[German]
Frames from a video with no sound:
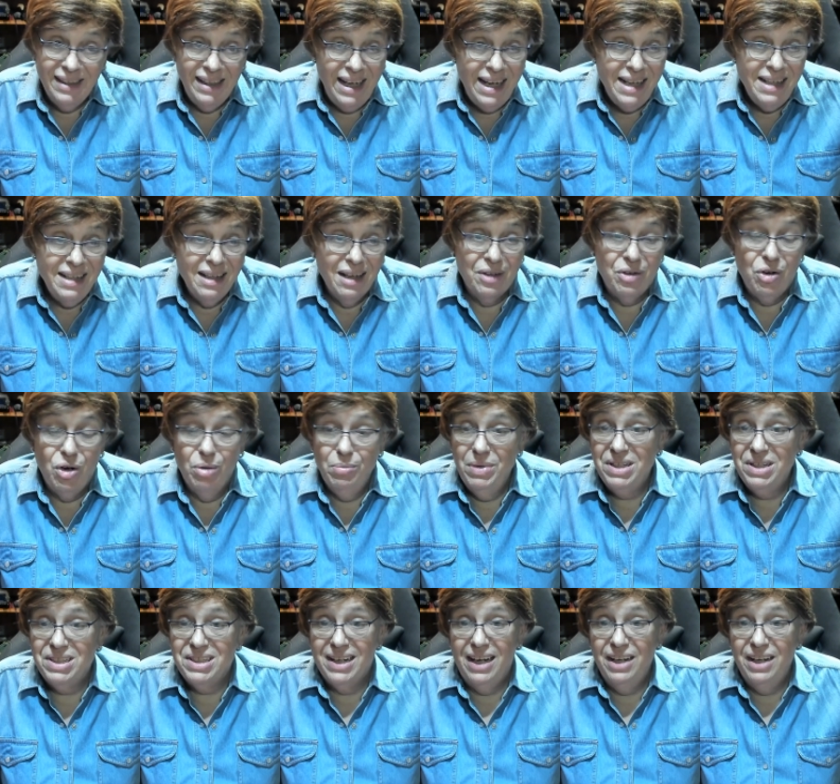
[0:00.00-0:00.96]
jeder
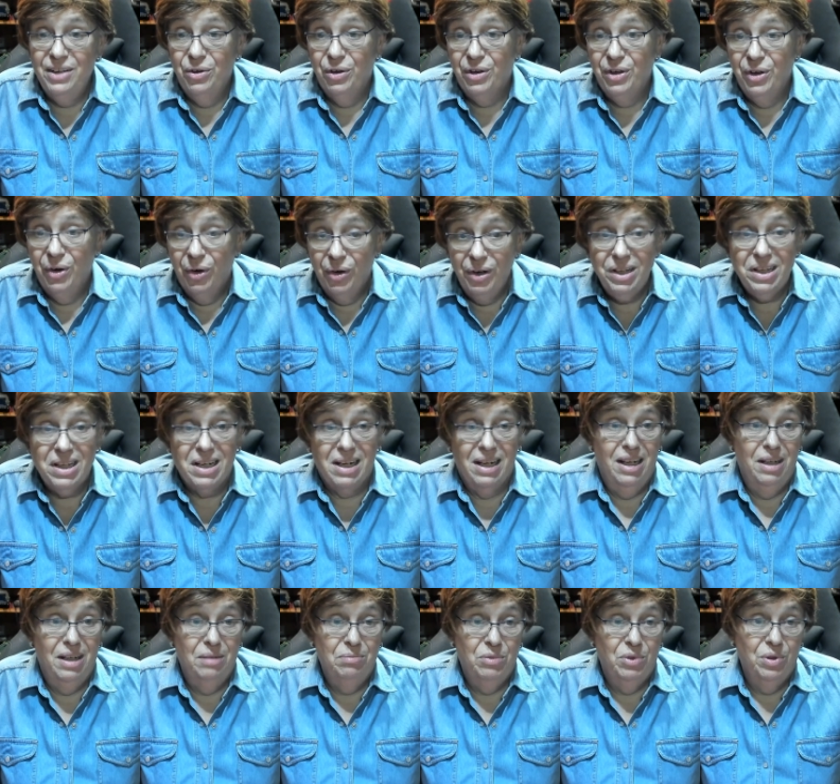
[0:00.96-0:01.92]
Kommentar noch neu
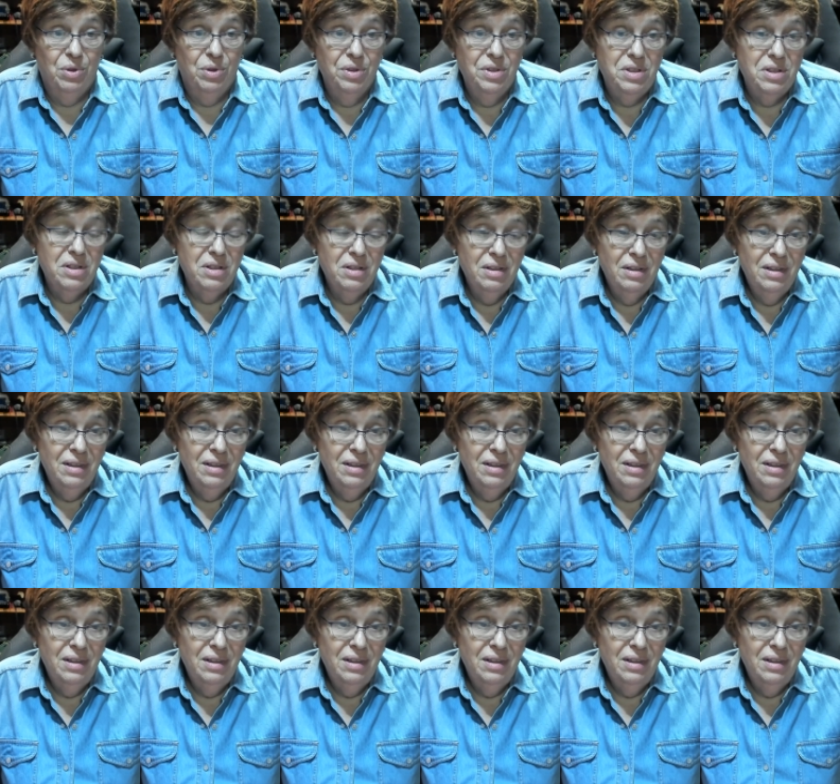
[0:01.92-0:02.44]
kam und